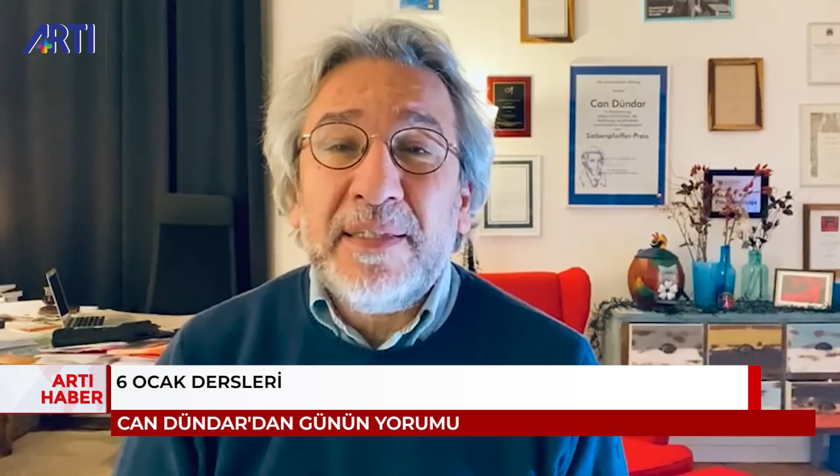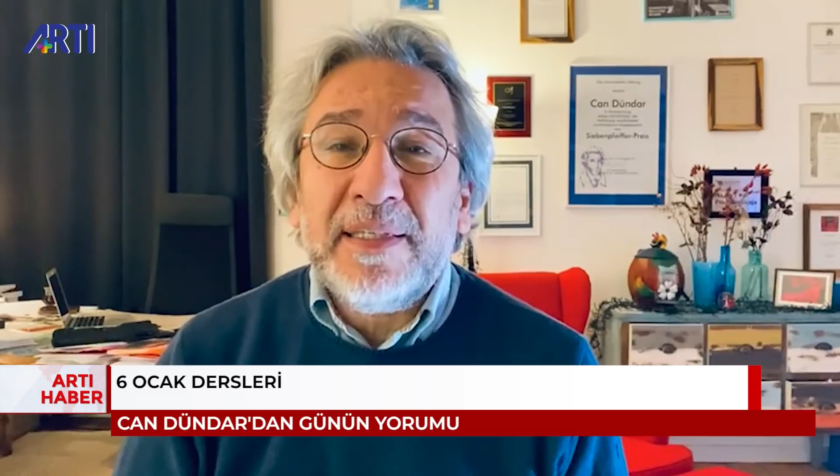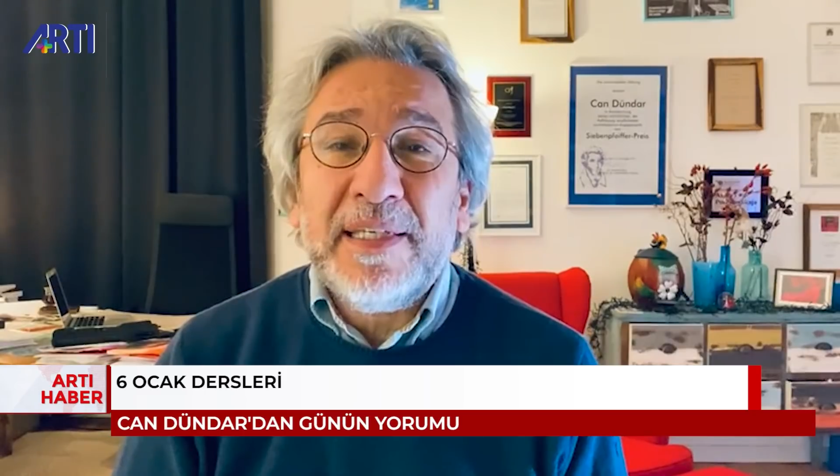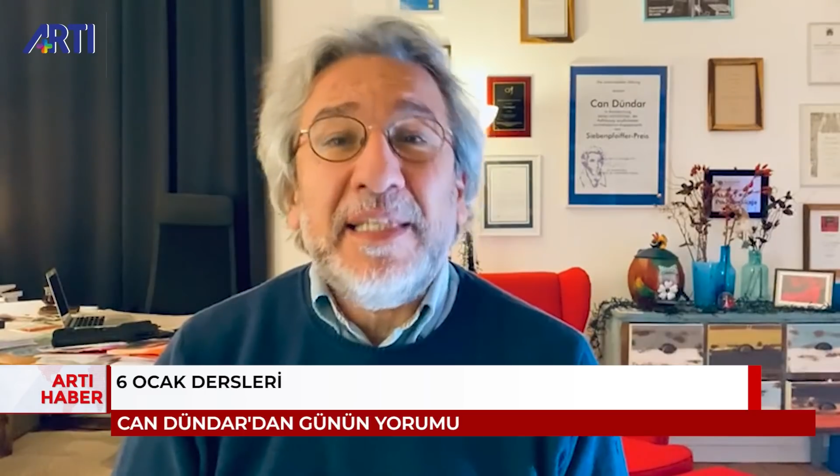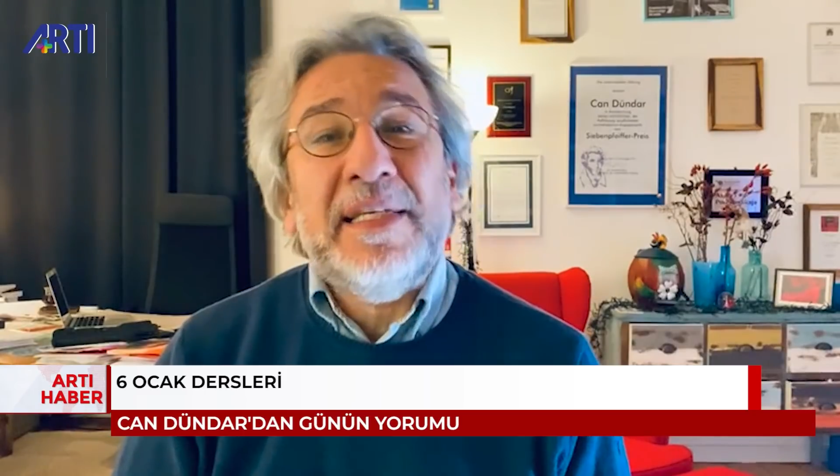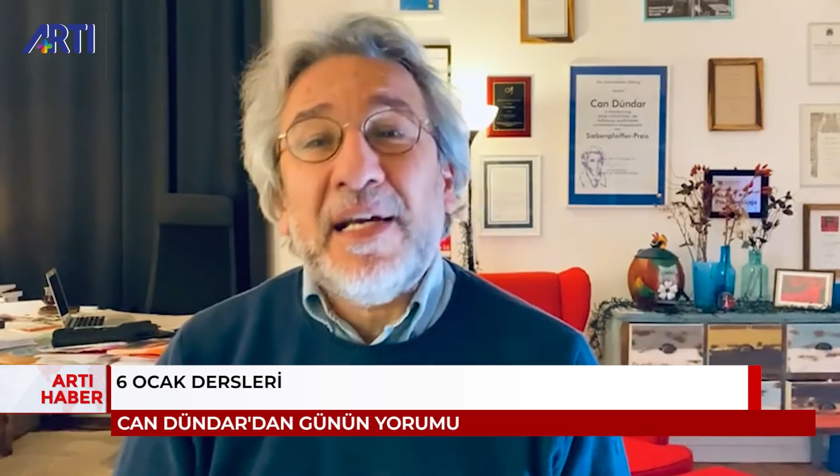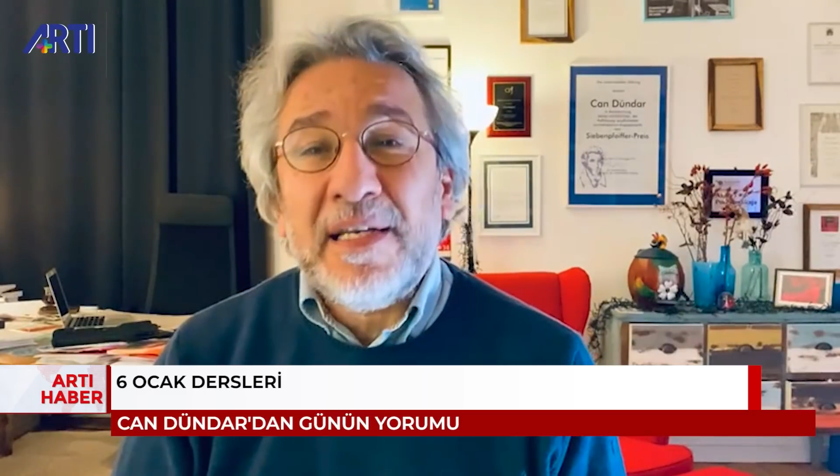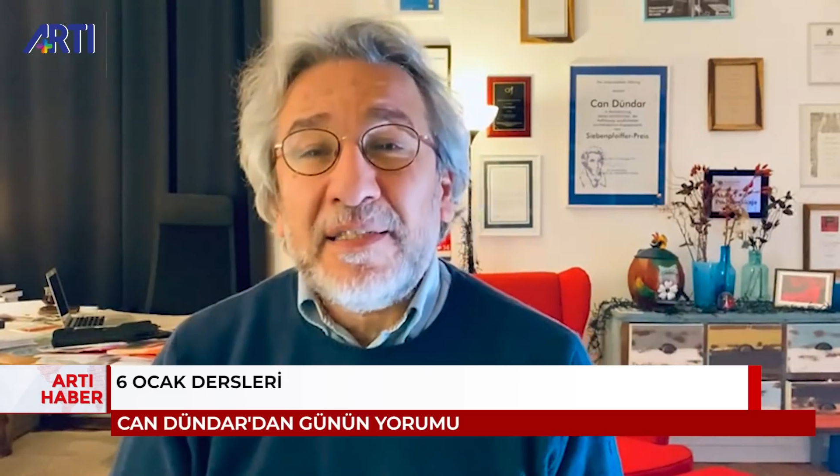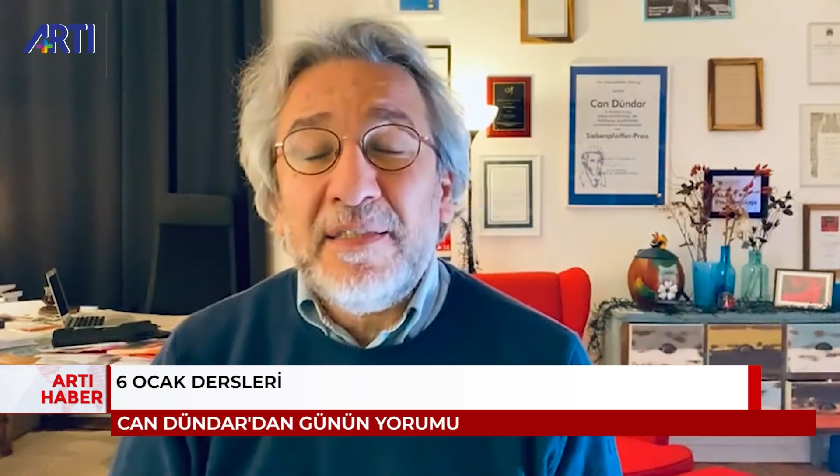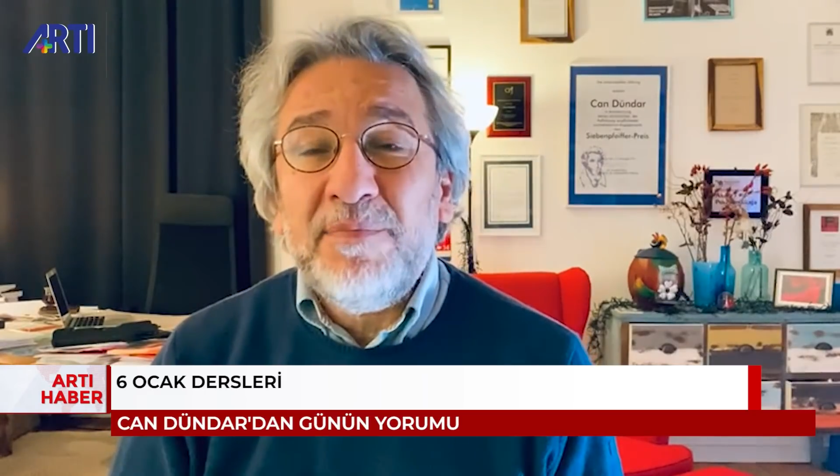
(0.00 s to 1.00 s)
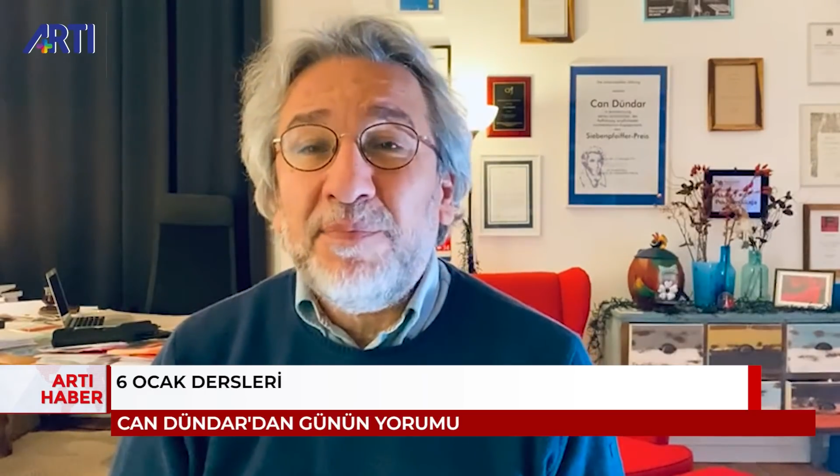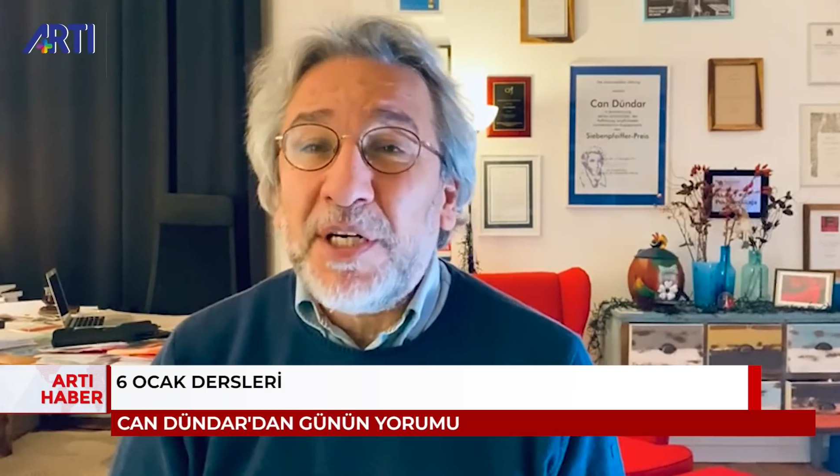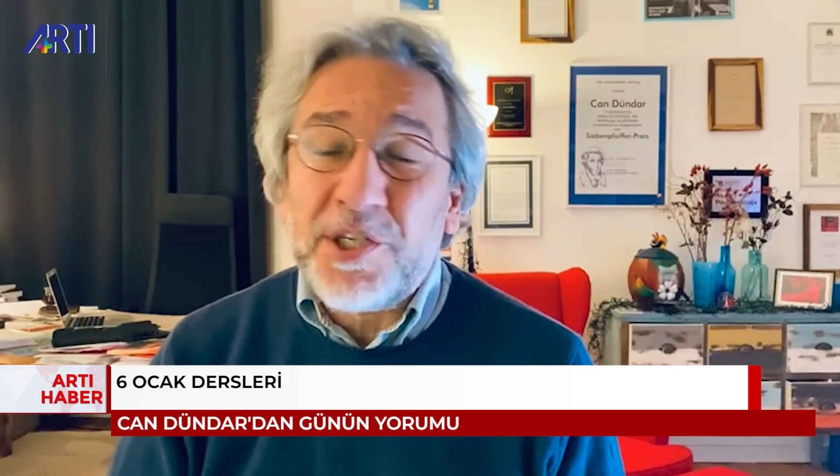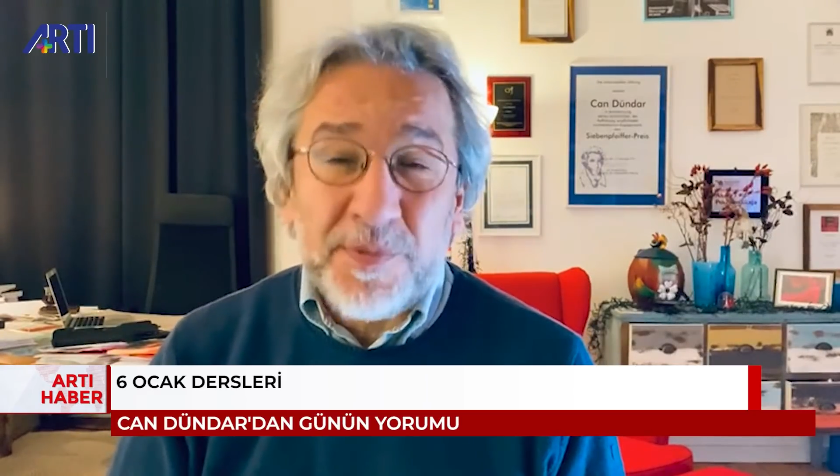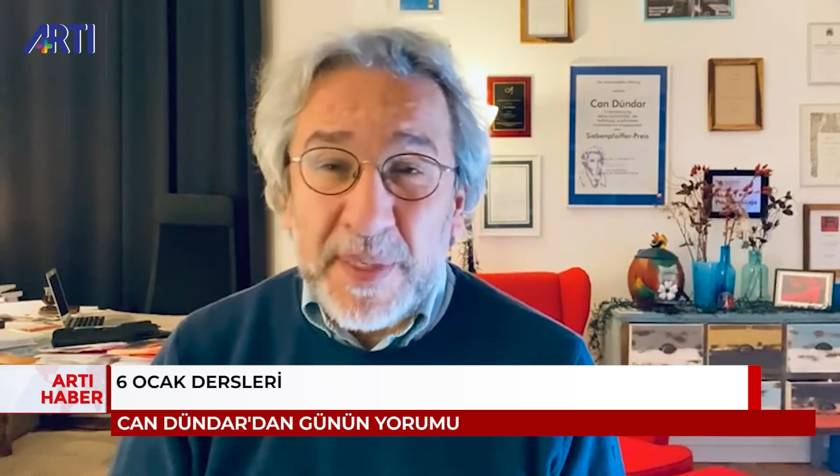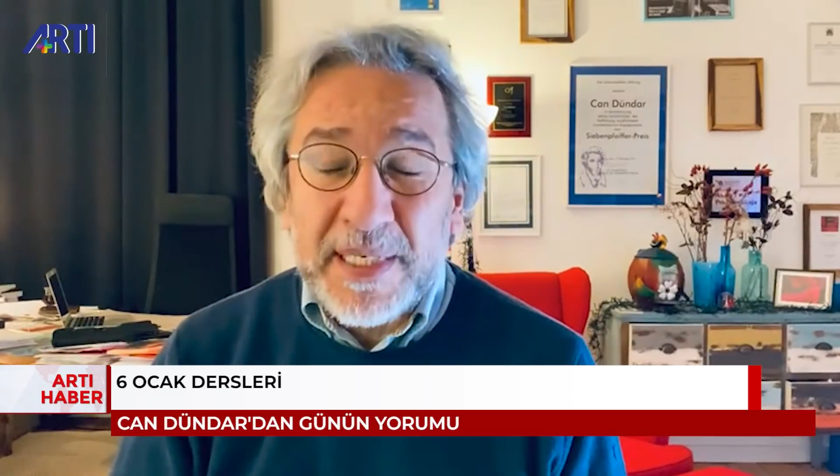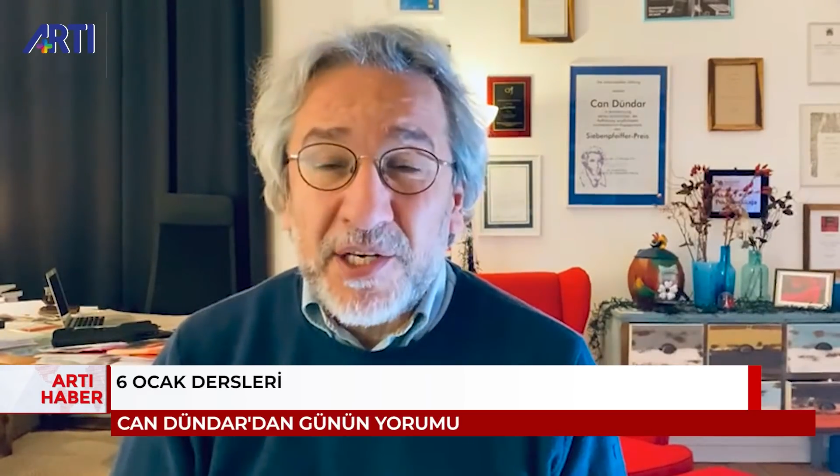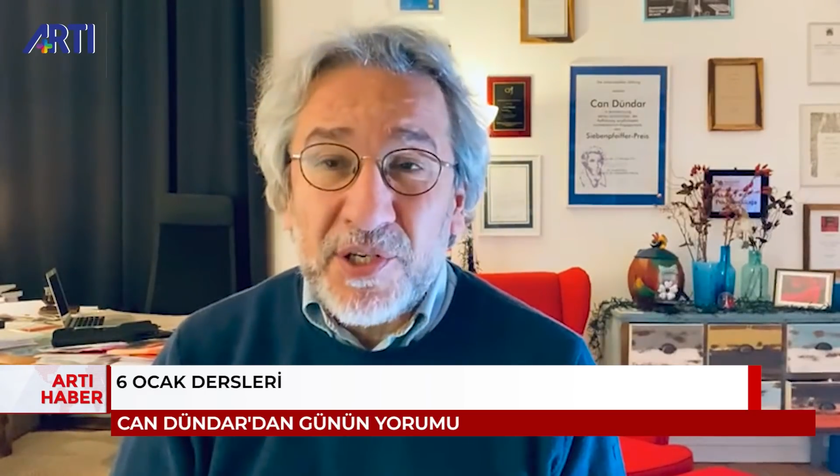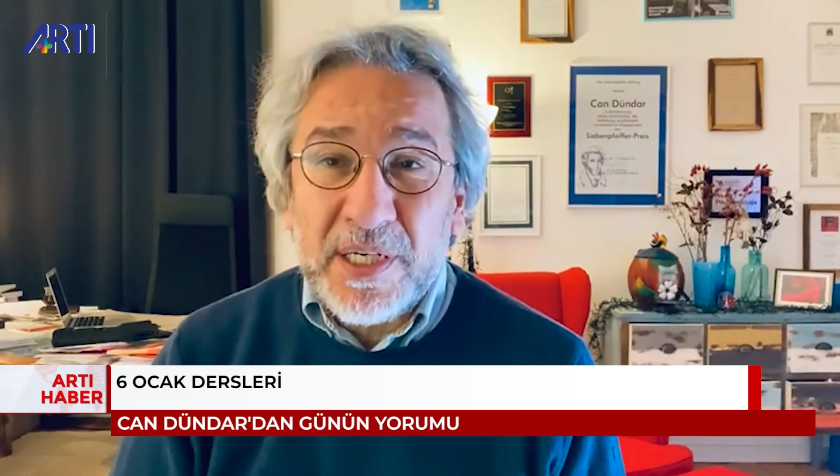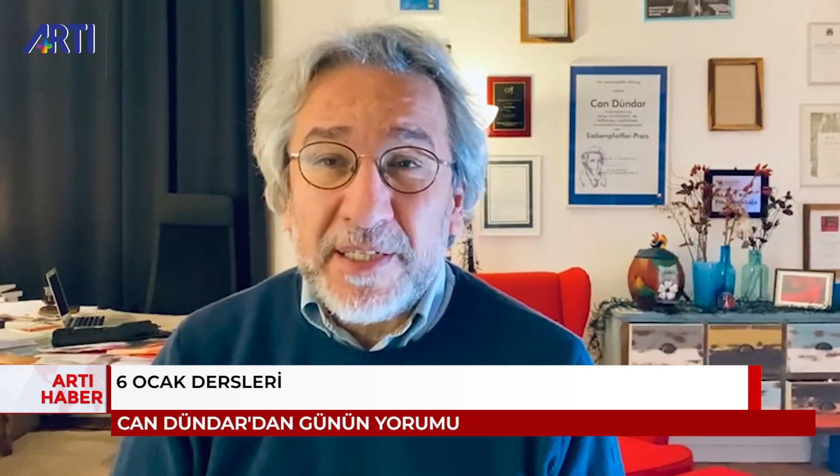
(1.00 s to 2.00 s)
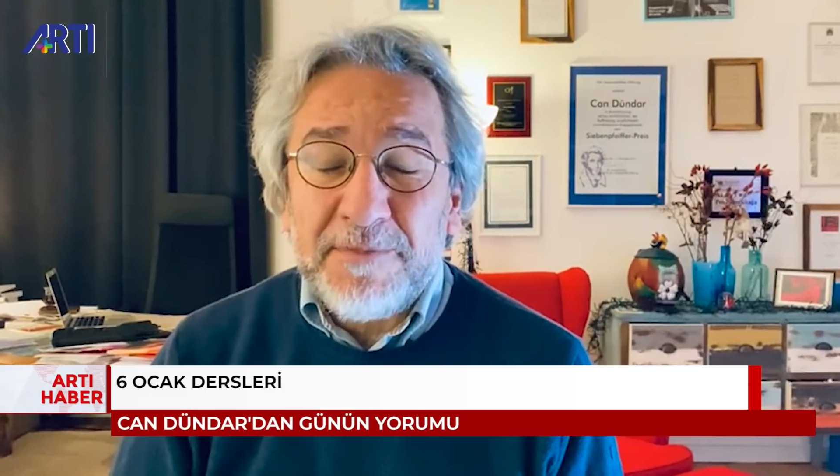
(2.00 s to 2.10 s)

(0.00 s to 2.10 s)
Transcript: liderlerin barış mesajları.